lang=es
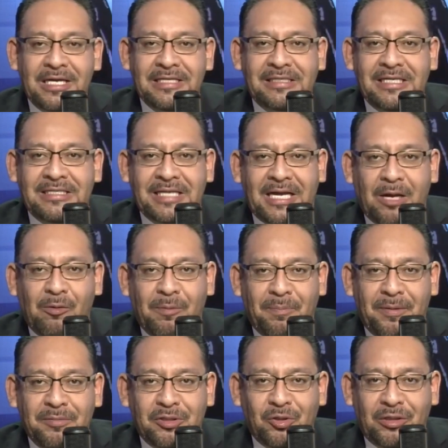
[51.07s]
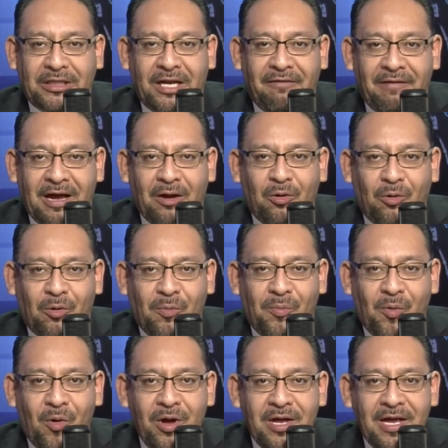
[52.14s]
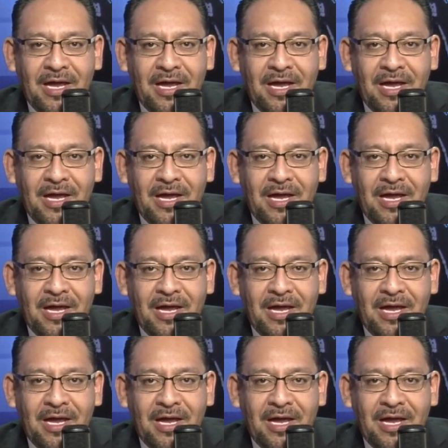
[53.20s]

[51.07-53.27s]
ya se les acabó el permiso de trabajo como